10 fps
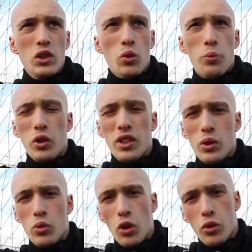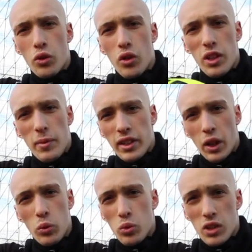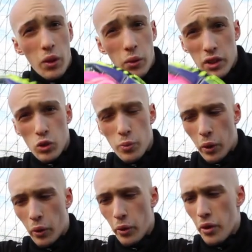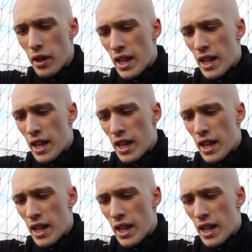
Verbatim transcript: Donc pour ce qui est du corps du gant, des matériaux, tout ça, on est super heureux.